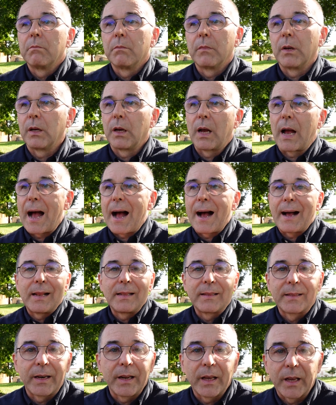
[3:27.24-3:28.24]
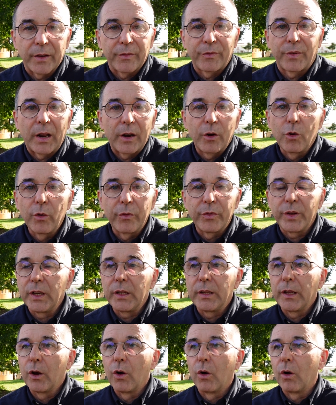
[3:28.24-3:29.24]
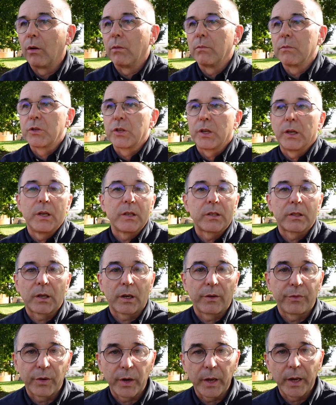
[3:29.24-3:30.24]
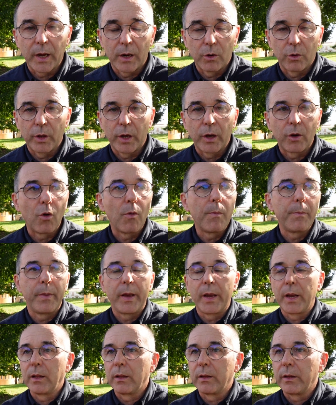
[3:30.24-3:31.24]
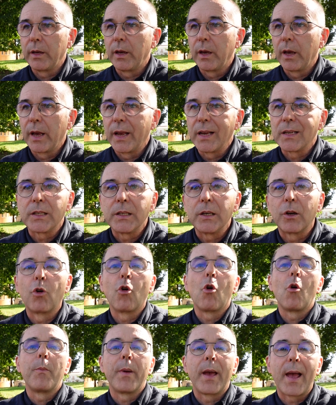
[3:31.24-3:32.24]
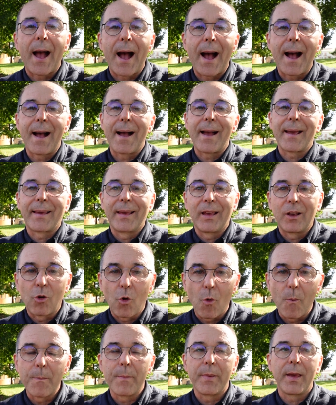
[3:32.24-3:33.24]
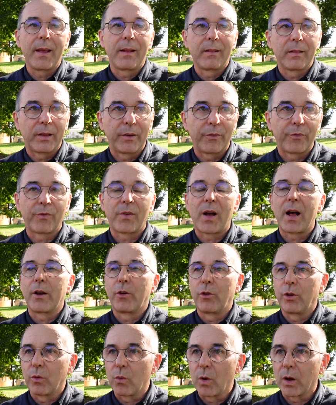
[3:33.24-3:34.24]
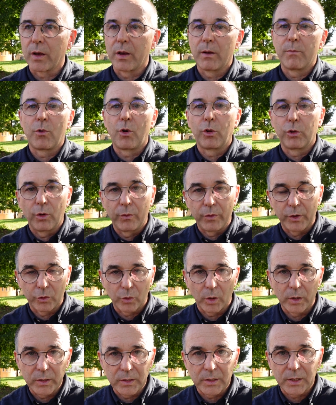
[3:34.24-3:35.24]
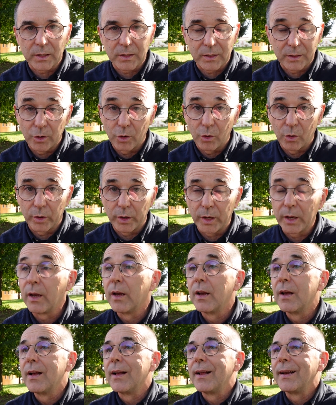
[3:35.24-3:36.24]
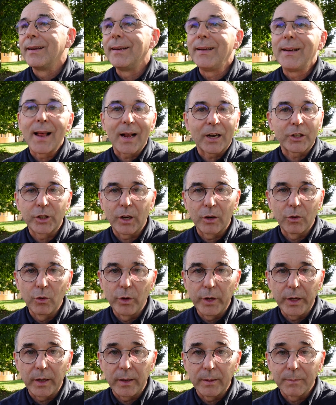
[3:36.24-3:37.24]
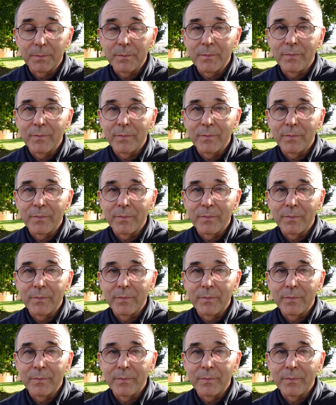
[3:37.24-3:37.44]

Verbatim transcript: Beh, altri che fanno video se ne strafregano dei commenti e siccome anche i commenti fanno in qualche modo visualizzazioni, li lasciano lì.